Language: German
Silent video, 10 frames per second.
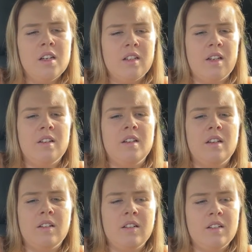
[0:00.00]
Dann
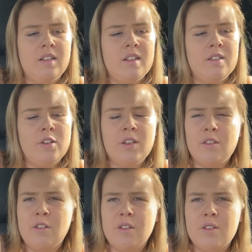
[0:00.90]
äh, solche
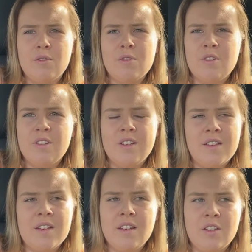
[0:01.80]
Situationen, die
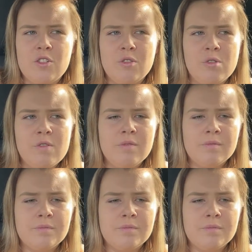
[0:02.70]
sind nicht schön.